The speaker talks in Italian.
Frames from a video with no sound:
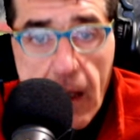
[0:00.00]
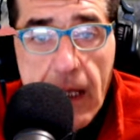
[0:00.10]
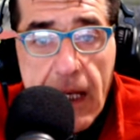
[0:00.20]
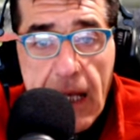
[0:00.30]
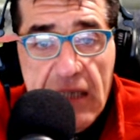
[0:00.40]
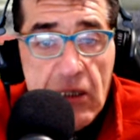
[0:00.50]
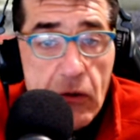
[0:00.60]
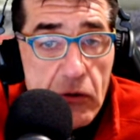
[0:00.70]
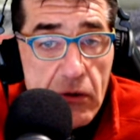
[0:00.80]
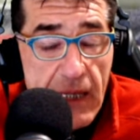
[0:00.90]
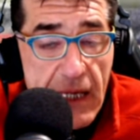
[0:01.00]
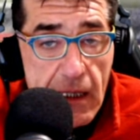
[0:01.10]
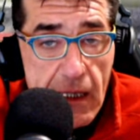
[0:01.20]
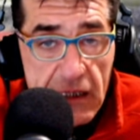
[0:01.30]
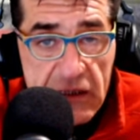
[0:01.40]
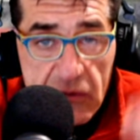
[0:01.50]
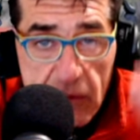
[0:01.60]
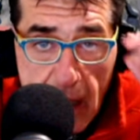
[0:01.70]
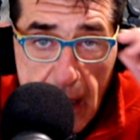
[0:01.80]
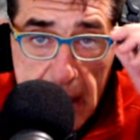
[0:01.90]
che secondo me il
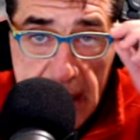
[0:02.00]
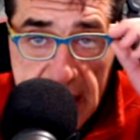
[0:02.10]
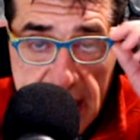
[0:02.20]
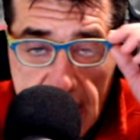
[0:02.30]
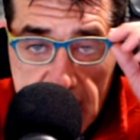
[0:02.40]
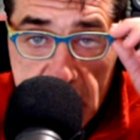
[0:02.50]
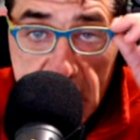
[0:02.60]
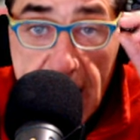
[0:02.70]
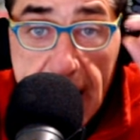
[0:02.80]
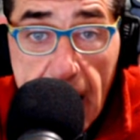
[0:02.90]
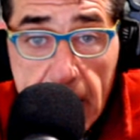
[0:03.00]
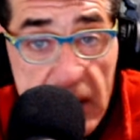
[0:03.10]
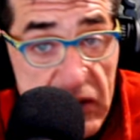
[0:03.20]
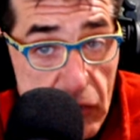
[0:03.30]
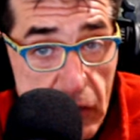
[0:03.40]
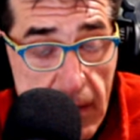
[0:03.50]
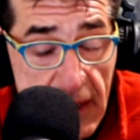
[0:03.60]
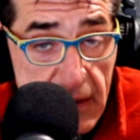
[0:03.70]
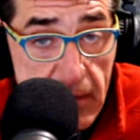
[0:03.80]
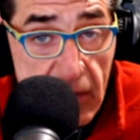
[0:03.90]
ragazzo ha del talento nelle gambe,
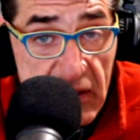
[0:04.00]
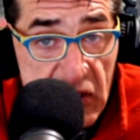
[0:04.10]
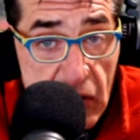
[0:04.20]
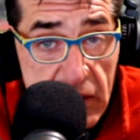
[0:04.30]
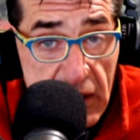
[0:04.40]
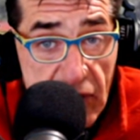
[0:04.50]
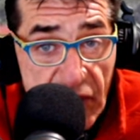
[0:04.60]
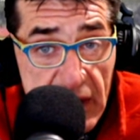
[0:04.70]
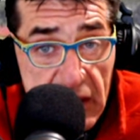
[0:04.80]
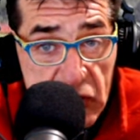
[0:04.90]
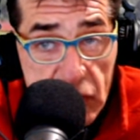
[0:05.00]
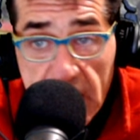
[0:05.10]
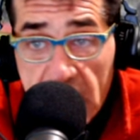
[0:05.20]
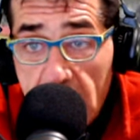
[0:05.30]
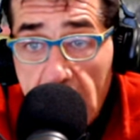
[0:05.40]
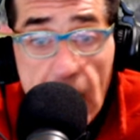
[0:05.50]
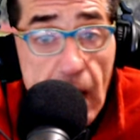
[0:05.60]
sicuramente abbiamo visto e l'ho detto fin da subito,